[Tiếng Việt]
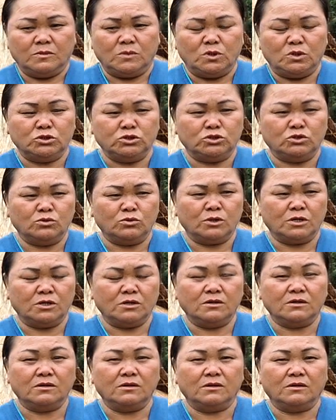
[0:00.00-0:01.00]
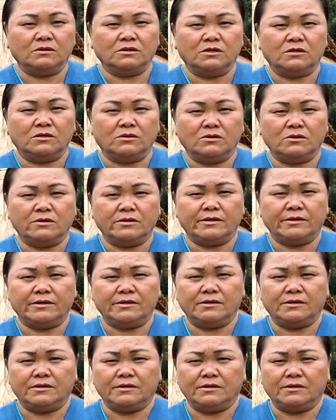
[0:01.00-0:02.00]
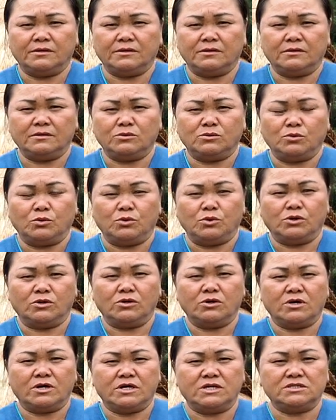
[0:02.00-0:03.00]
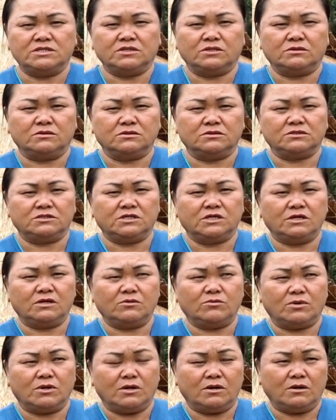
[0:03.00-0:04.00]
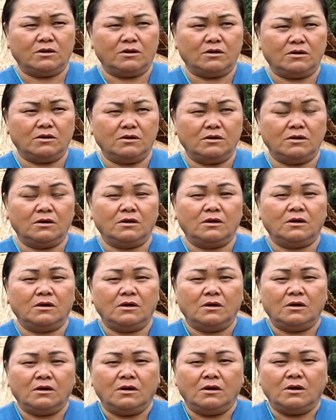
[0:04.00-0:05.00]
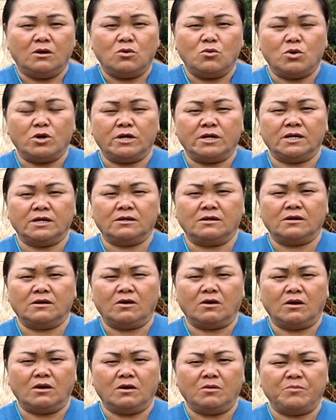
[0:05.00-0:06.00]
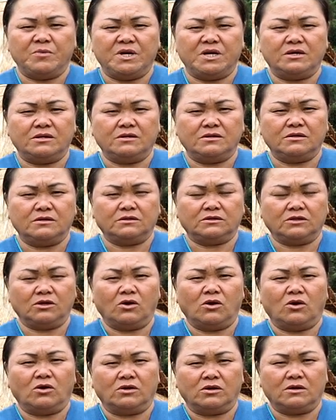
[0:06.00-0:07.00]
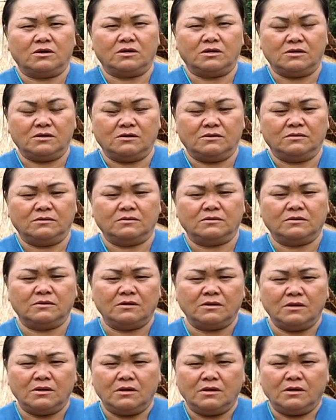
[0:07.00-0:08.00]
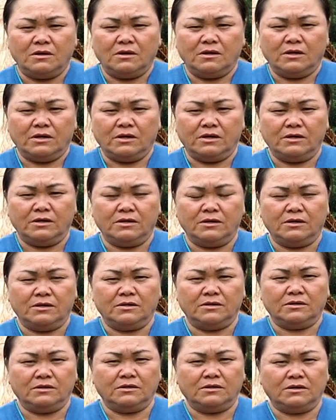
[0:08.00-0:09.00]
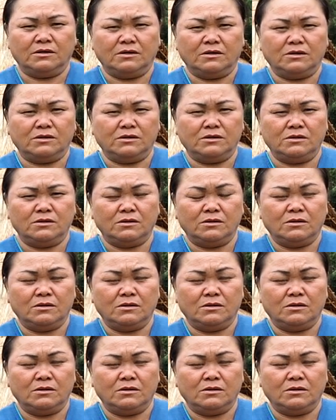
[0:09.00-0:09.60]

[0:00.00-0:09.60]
nhớ rong nó để nói của gió hãy cho cứ xe và và năng lò ở bể tỏ nó nữa ấy